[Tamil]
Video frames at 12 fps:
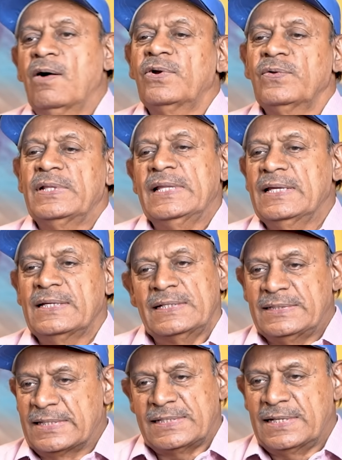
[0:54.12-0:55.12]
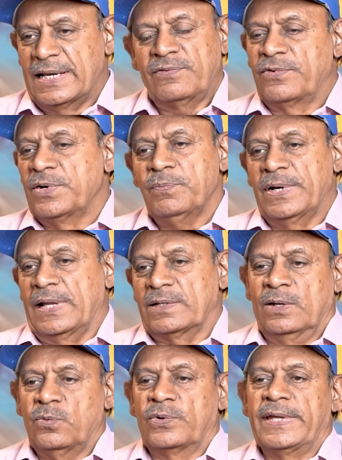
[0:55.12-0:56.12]
அவர் வந்து ஜஸ்ட் லைக் விரும்பலை
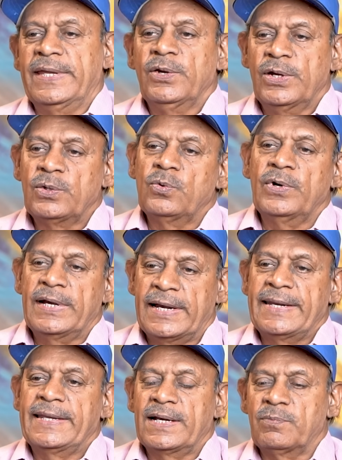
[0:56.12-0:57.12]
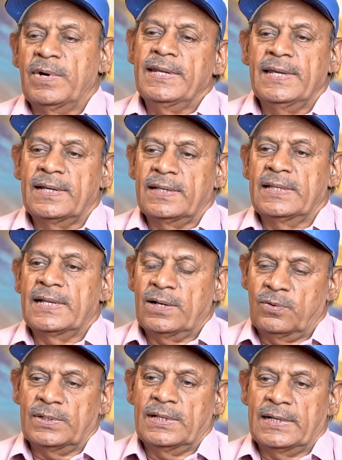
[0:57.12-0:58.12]
ஒரு ஹீரோயின் கூட நடிக்கிற மாதிரியா இருந்தார்
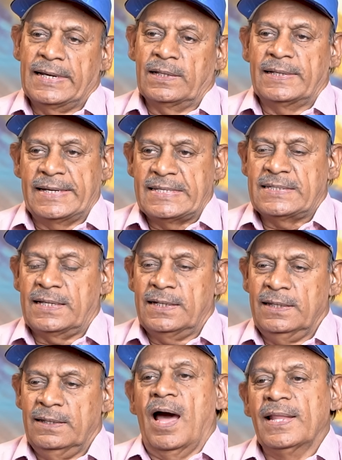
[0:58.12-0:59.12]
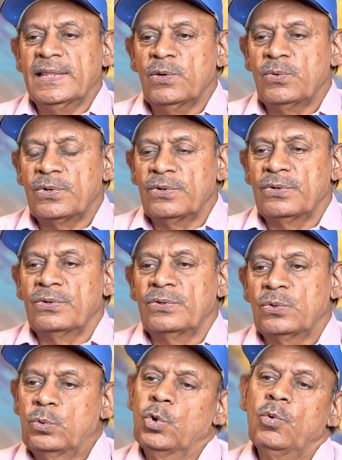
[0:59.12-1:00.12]
அவ்வளோதான் நினைச்சாரு அந்த ஒரு
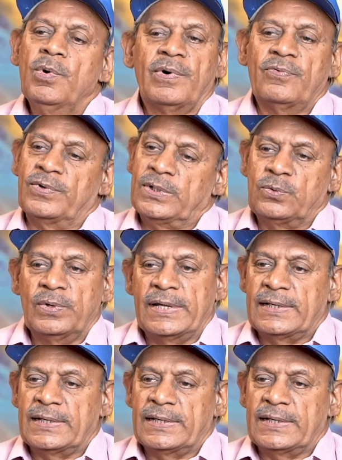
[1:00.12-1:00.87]
கோபம் அவங்களுக்குள்ள